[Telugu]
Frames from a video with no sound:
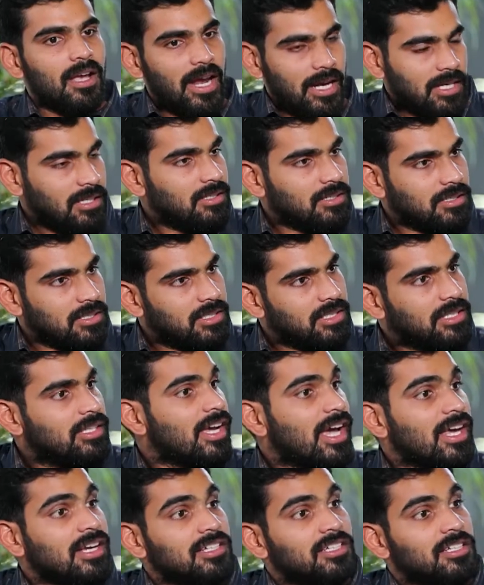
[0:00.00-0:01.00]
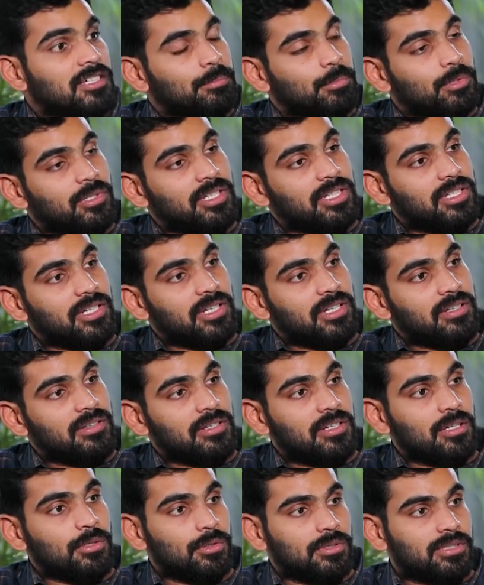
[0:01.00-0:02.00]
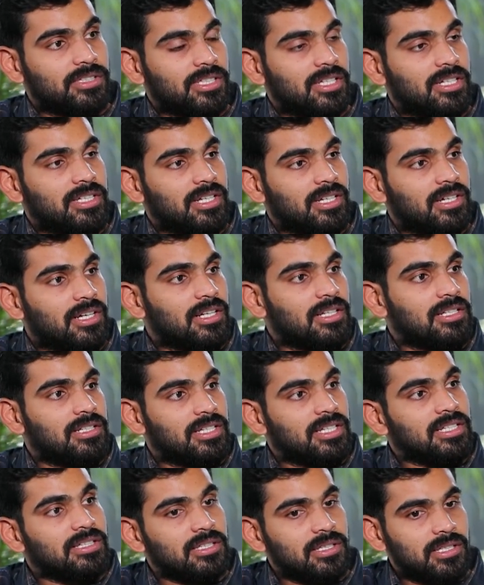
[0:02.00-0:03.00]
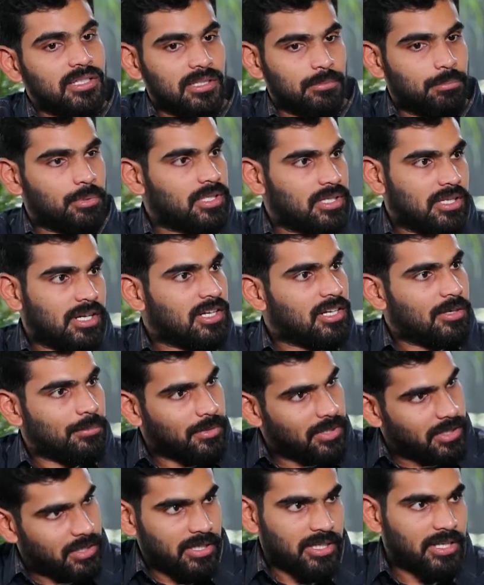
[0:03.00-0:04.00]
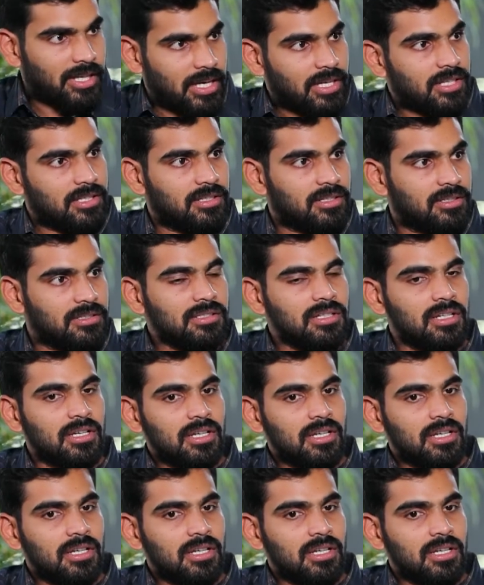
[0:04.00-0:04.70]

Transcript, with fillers: అండ్ ఈ క్యారెక్టర్ పోనీ నేను ఏమన్నా కొత్తగా ఎక్కడ లేనిది ఇప్పుడు ఈ గంగమ్మ అనే క్యారెక్టర్